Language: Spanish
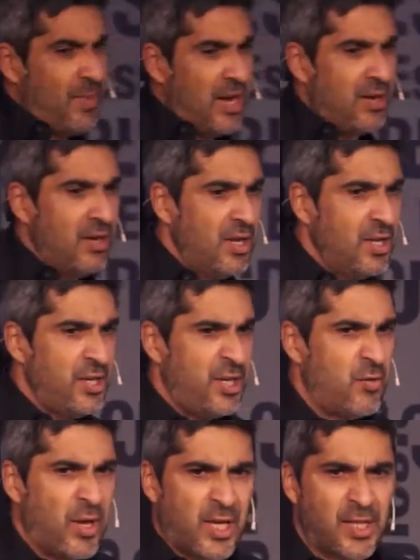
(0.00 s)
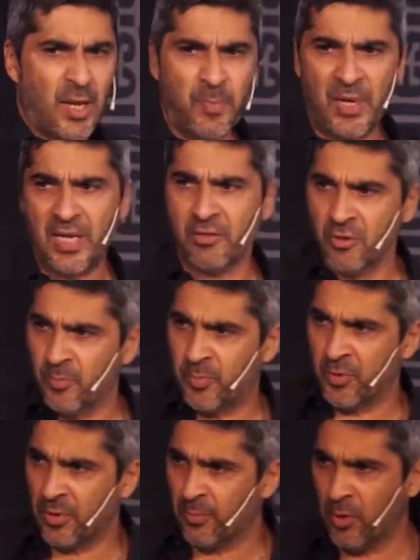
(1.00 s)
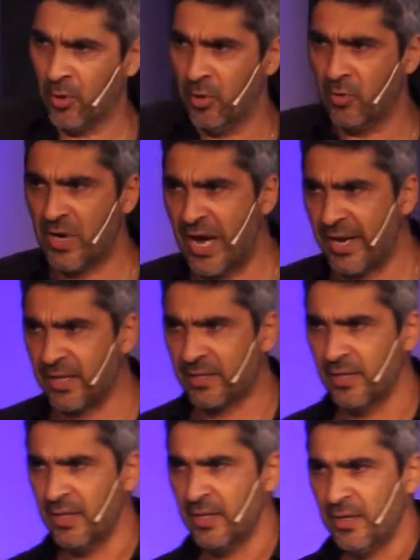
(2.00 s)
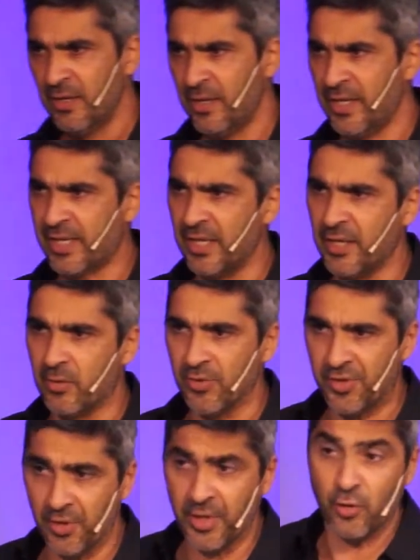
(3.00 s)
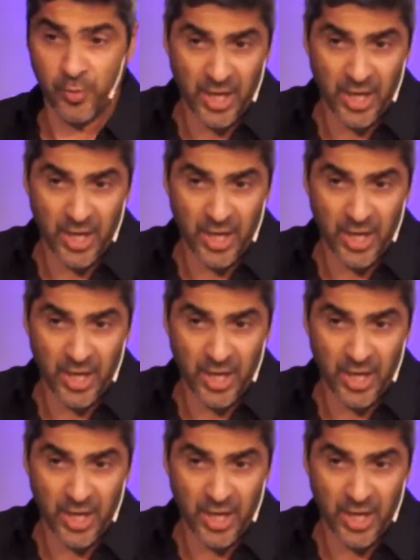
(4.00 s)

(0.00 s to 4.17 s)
está mal, y no hay que andar peleando por, por los lugares en esa discusión que